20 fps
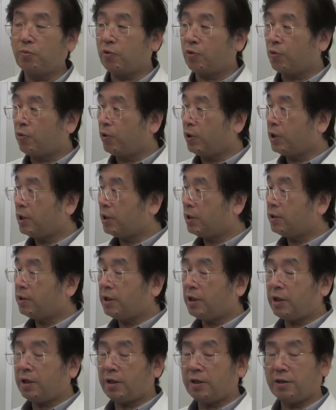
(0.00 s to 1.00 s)
もうこれだけ
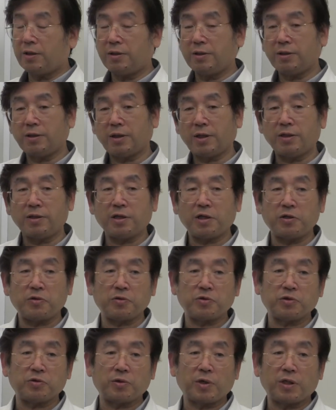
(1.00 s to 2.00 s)
でかなり
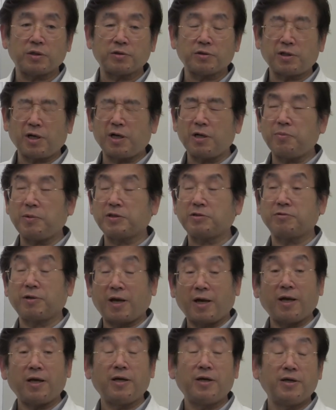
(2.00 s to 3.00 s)
の人は疲れます
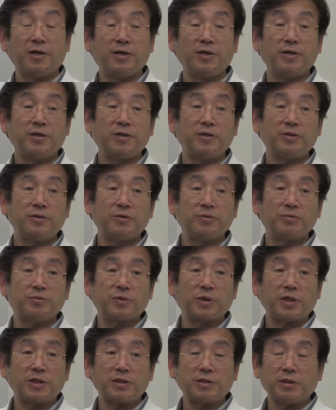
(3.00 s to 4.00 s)
ね
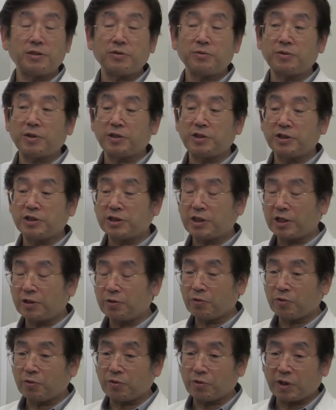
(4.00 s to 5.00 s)
昔はそんな2時
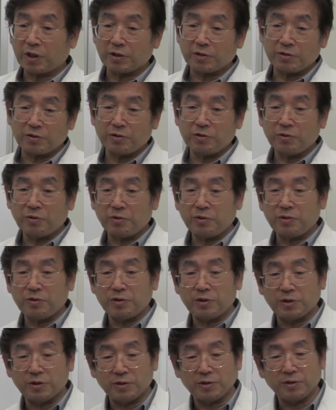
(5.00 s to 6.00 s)
どころか次の日
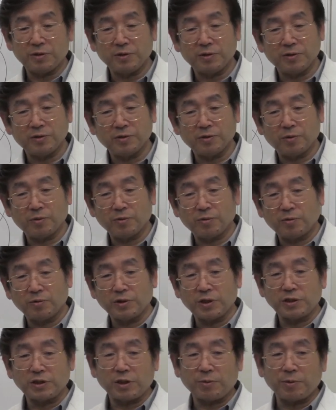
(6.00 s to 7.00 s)
に
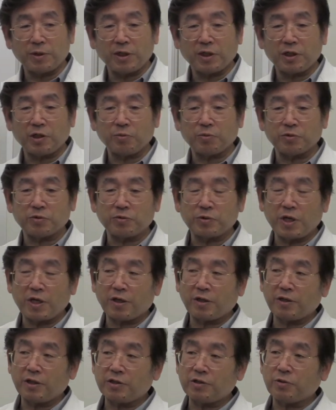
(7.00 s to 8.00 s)
午前様になっても
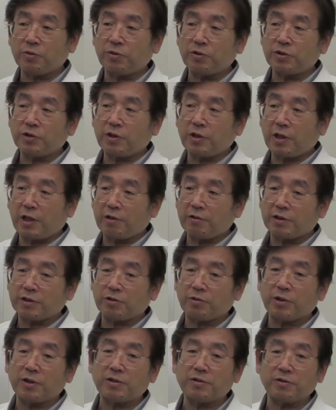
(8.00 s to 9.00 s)
平気で仕事してたような
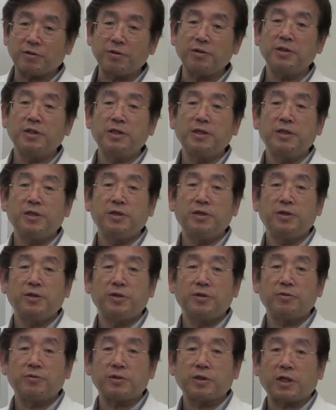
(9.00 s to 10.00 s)
人がですよ
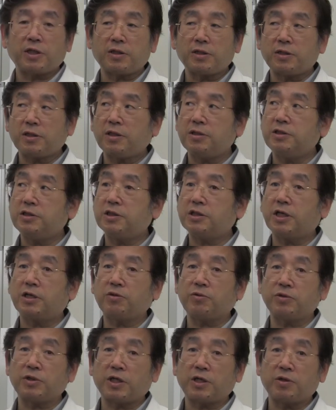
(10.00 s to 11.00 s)
たった2時
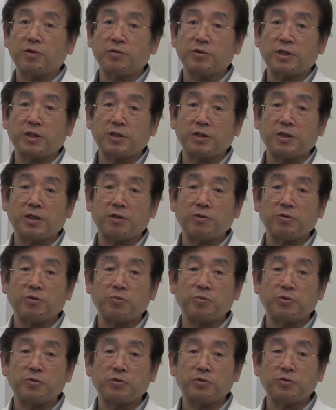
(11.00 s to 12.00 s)
間の残業させられる
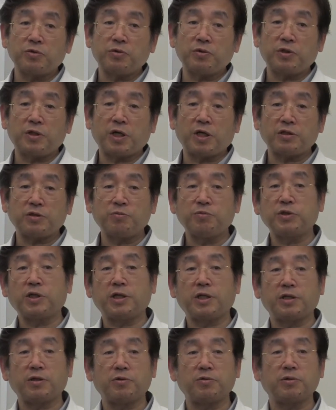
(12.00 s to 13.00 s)
ともう次の日休む
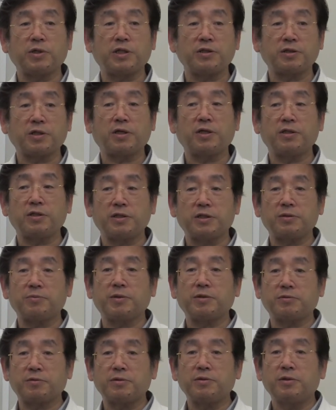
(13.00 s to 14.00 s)
かなというぐらい疲れてし
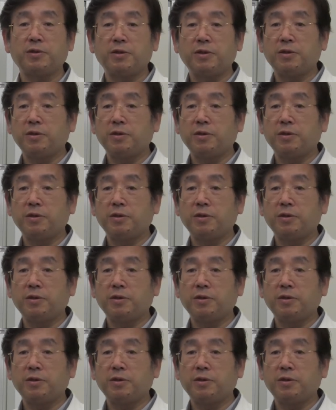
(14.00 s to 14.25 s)
まうと